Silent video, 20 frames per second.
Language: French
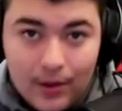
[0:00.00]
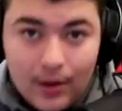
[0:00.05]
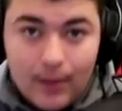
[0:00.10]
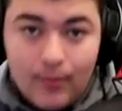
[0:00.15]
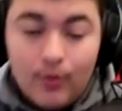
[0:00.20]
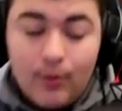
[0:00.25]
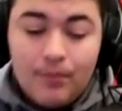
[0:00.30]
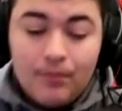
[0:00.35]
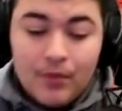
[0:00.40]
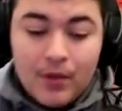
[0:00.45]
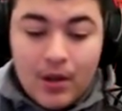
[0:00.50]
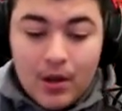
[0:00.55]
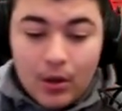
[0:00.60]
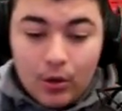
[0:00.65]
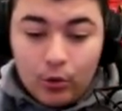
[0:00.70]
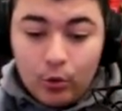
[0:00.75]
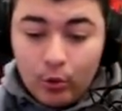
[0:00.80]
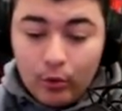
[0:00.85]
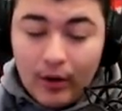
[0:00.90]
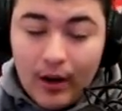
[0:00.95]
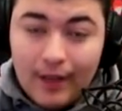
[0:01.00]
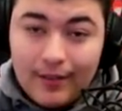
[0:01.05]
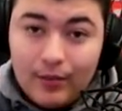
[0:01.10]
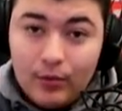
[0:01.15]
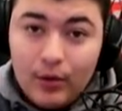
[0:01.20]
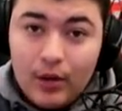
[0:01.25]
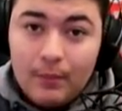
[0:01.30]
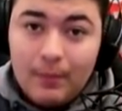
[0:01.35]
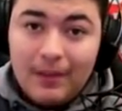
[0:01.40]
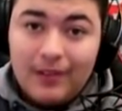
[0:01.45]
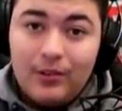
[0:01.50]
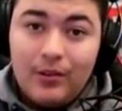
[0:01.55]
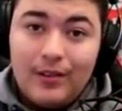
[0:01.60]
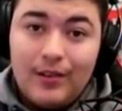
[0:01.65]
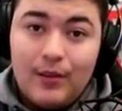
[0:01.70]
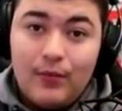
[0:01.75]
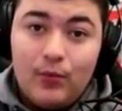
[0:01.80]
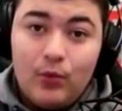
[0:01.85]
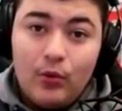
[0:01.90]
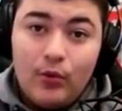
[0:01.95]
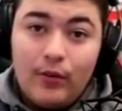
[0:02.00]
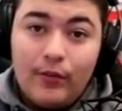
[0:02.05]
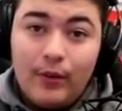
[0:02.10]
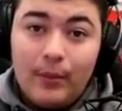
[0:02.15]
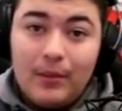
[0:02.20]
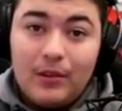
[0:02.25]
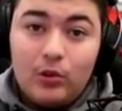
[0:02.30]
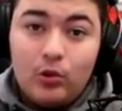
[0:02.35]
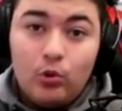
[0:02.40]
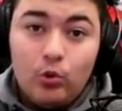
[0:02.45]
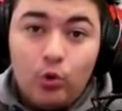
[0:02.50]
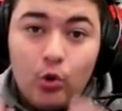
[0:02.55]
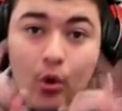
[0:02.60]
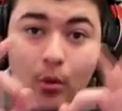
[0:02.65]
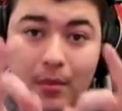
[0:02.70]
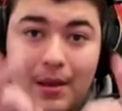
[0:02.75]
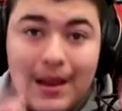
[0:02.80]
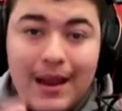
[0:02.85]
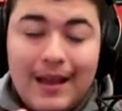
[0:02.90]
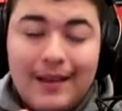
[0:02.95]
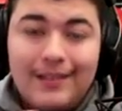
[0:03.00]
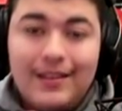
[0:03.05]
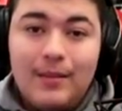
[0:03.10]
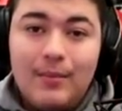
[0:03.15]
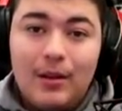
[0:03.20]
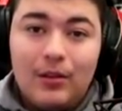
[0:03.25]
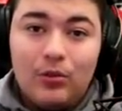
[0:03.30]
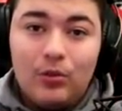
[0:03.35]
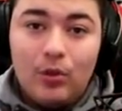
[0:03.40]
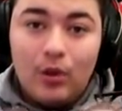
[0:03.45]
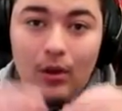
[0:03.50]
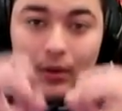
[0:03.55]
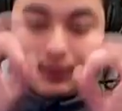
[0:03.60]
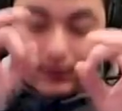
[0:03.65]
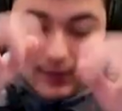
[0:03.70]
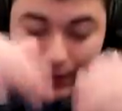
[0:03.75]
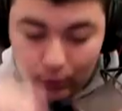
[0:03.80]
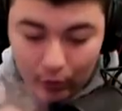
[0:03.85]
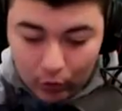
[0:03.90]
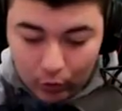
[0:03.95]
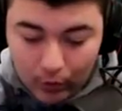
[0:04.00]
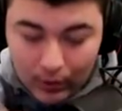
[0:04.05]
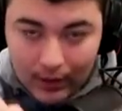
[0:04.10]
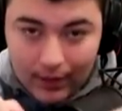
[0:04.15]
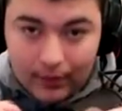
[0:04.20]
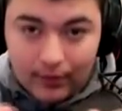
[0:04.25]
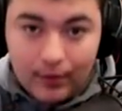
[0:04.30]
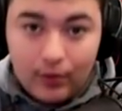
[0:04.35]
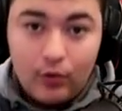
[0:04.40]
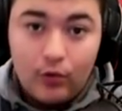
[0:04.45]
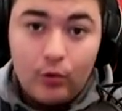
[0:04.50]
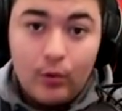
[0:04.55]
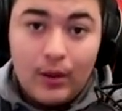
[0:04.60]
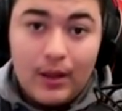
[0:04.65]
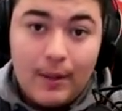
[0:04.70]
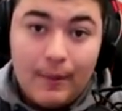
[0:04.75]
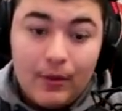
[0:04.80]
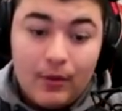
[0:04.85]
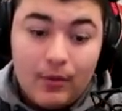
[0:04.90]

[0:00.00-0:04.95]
normalement. Donc voilà, si vous voulez une partie de cette vidéo, vous va falloir mettre 2000 likes dès maintenant, dès ce soir là. C'est ce soir, il n'y a